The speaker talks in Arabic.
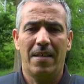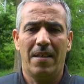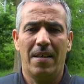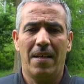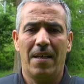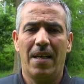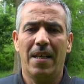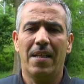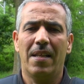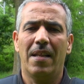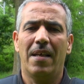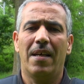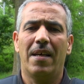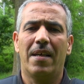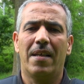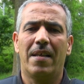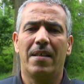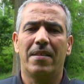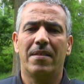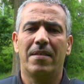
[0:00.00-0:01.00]
هذه
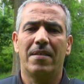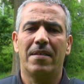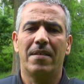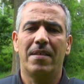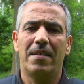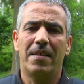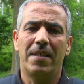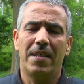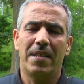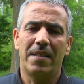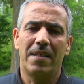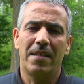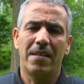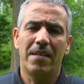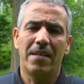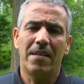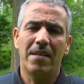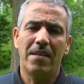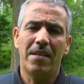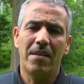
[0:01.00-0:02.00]
الأغراض يعني
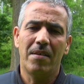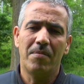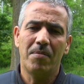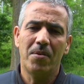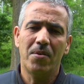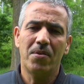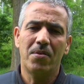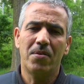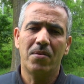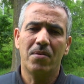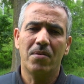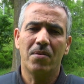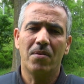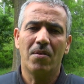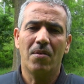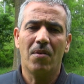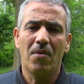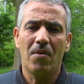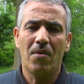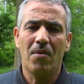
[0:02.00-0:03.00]
الموس
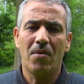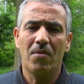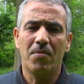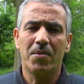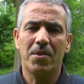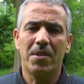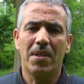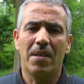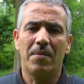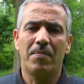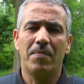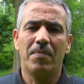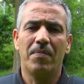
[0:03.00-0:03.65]
والبستان